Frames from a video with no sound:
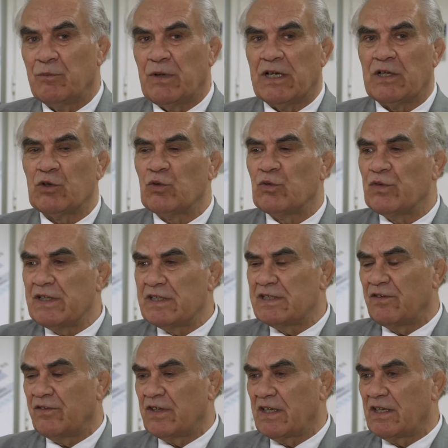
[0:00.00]
Поэтому
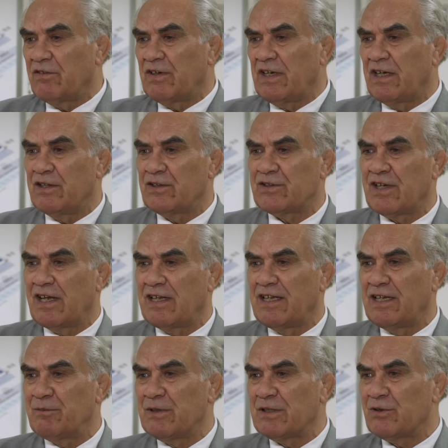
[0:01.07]
выставки являются
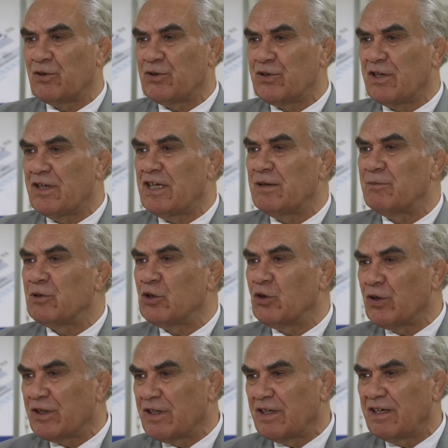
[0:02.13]
одним из очень
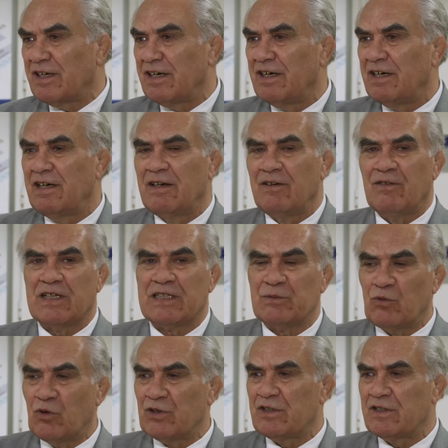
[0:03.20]
немногих
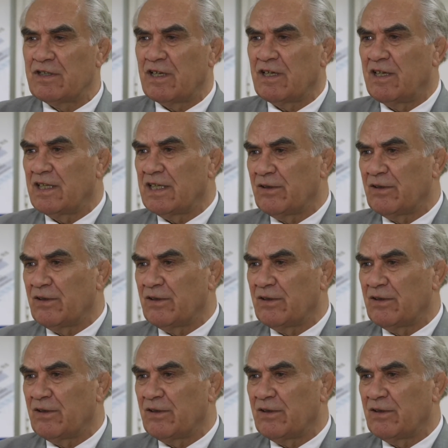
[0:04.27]
возможностей для